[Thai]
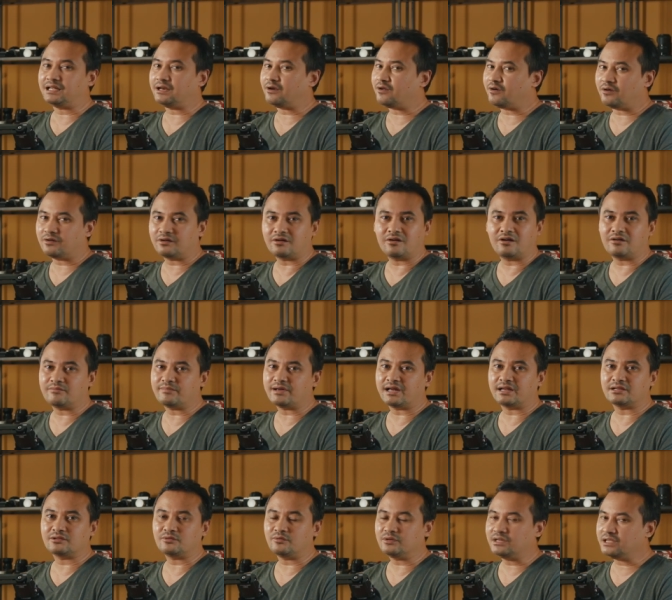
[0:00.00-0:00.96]
งแต่ลองกล้อง
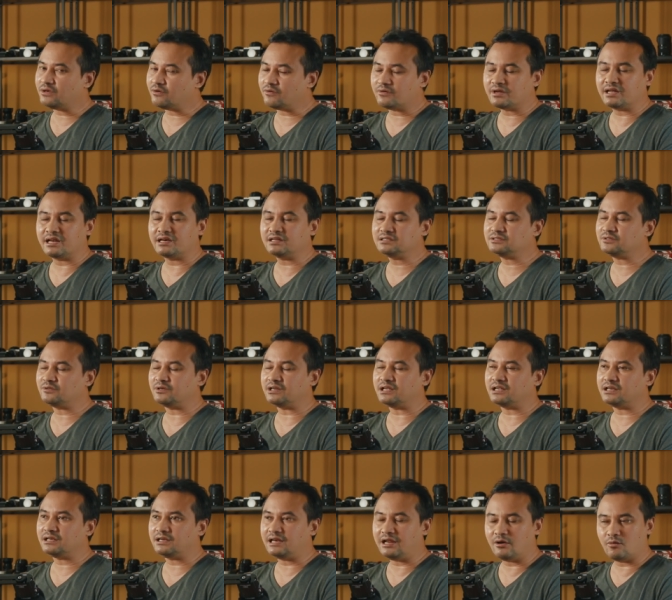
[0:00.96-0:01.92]
มา ตัวนี้โอเคที่สุด
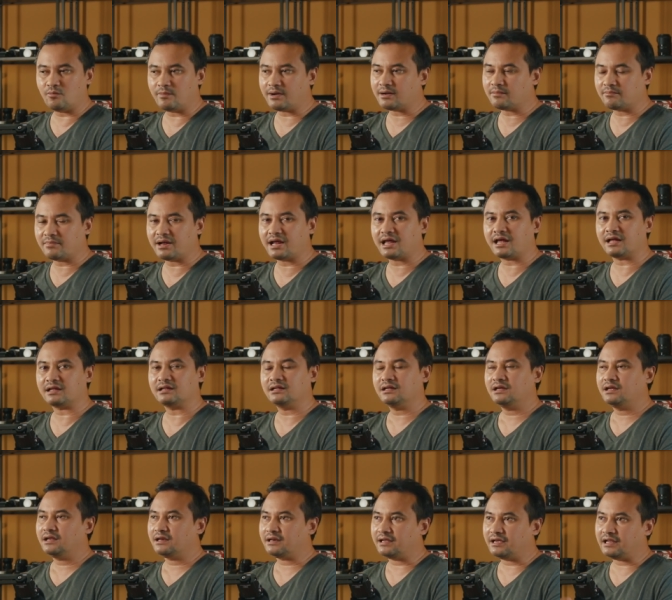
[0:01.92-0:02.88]
เลย เร็วมา
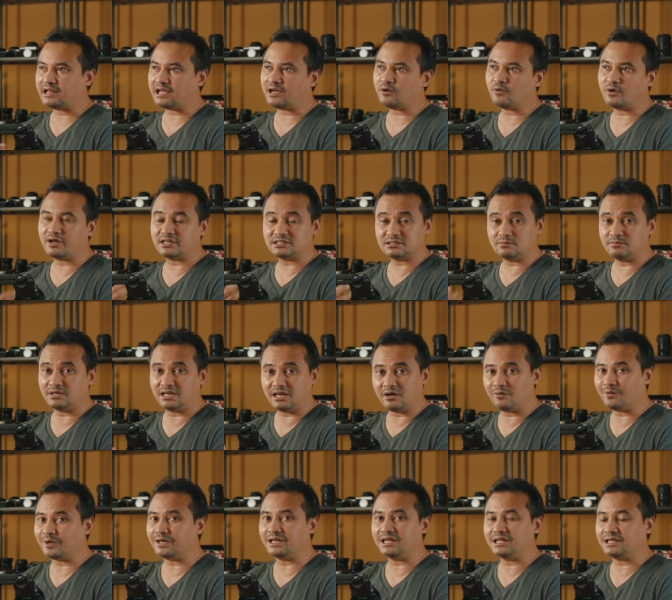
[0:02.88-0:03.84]
กๆในอนาคตอาจจะมี
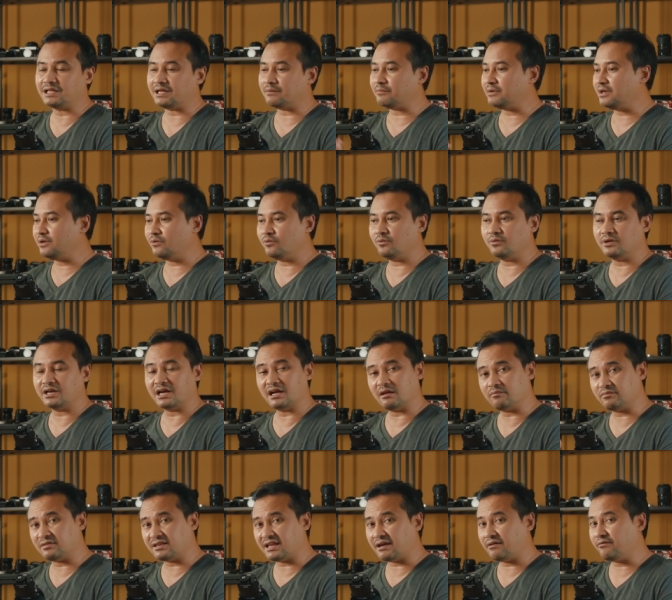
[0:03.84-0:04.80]
เร็วกว่านี้แต่ไม่รู้นะค
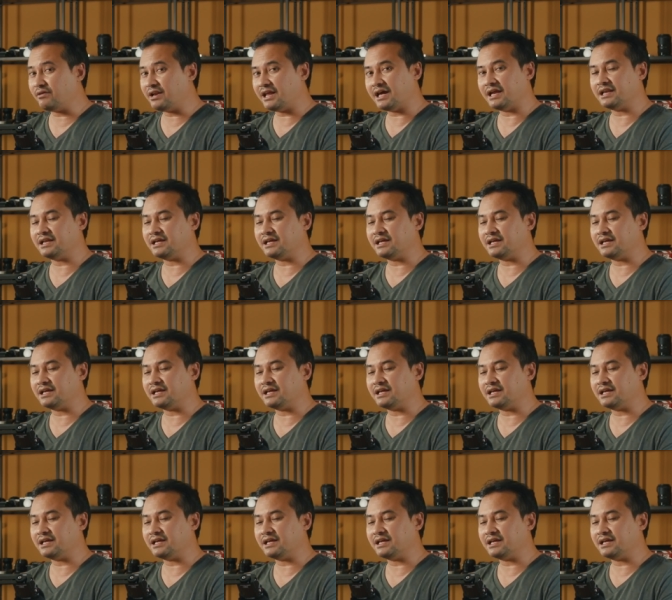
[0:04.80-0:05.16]
รับณเวลา